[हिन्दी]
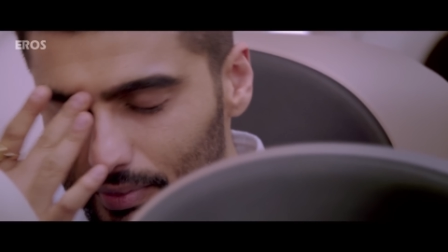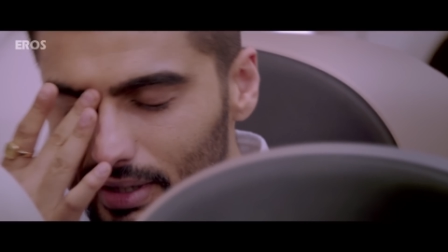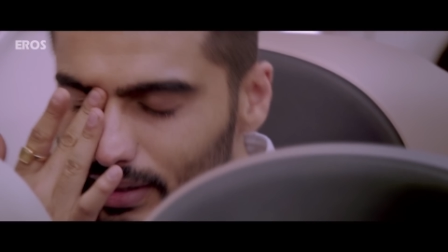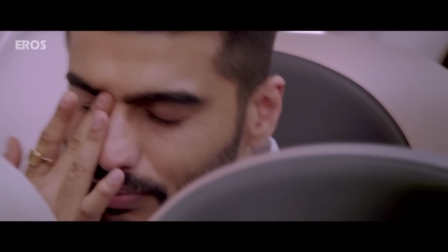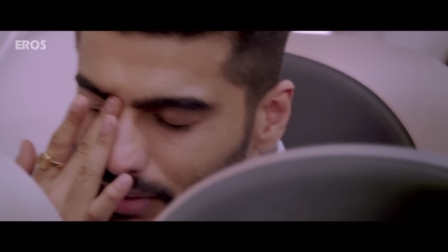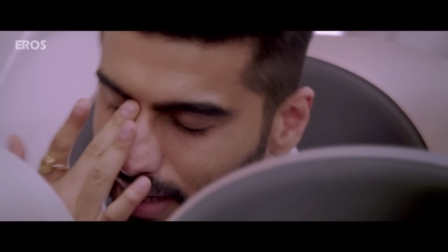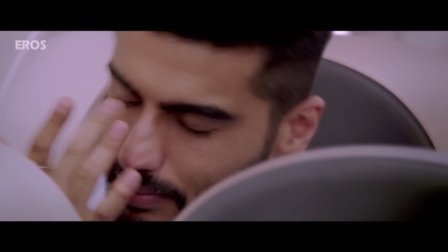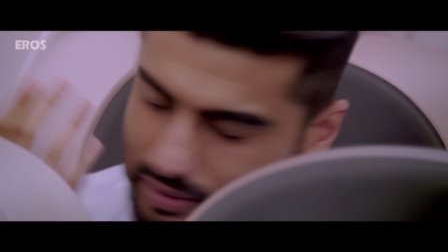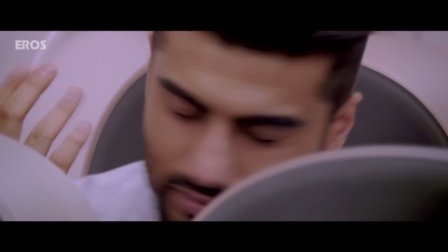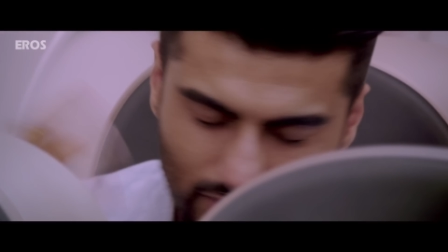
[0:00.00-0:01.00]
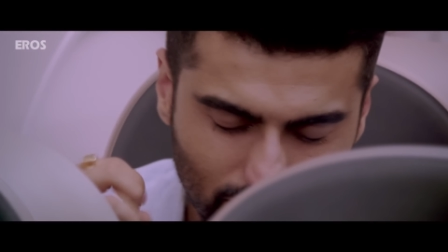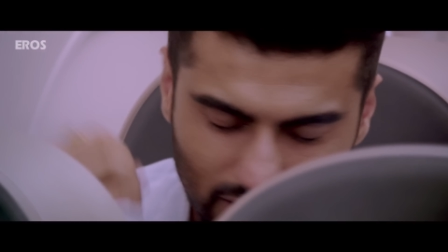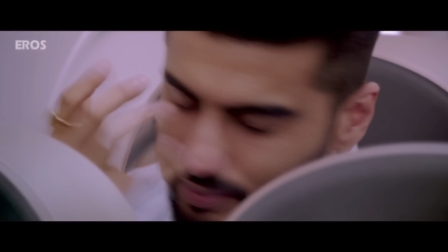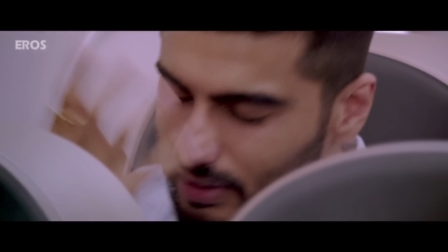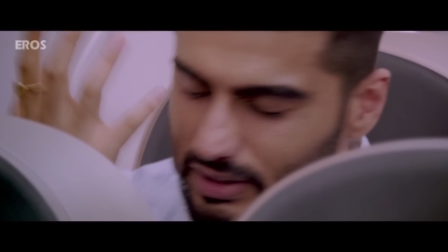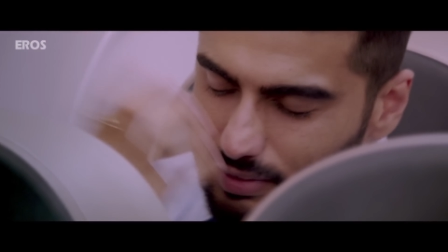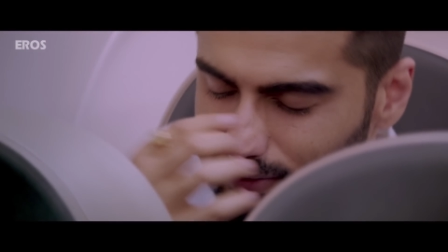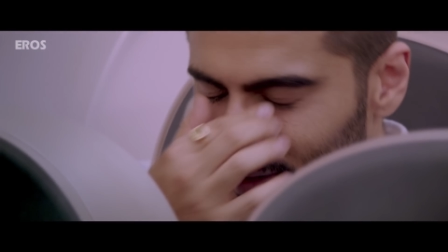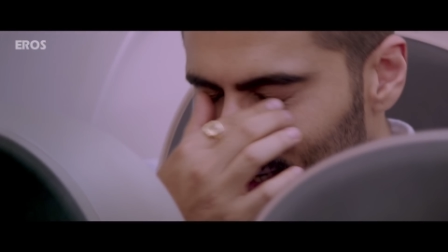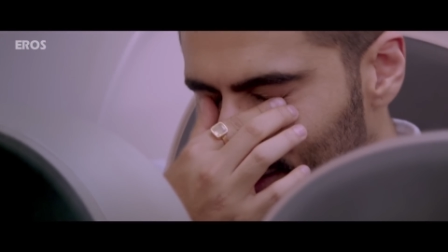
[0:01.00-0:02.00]
समथिंग समथिंग हैपेंड समथिंग
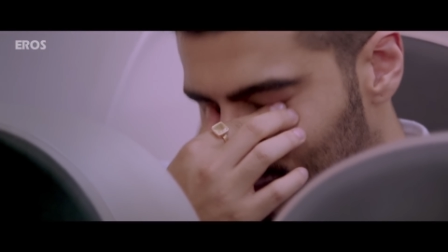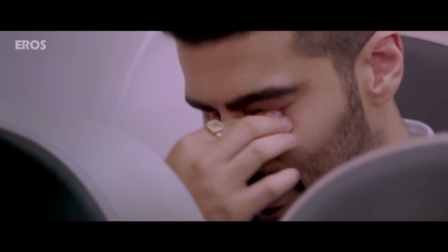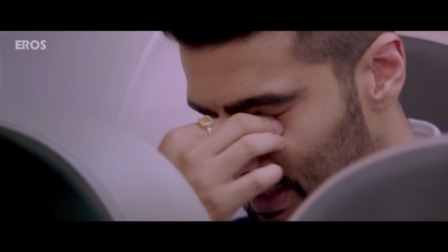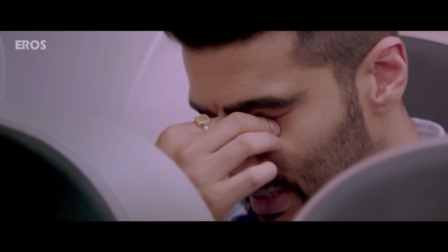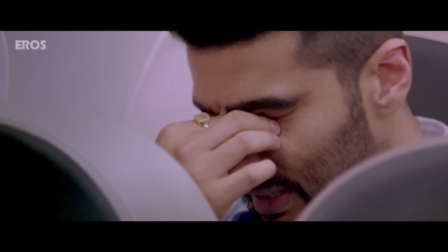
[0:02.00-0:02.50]
समथिंग फ्लैश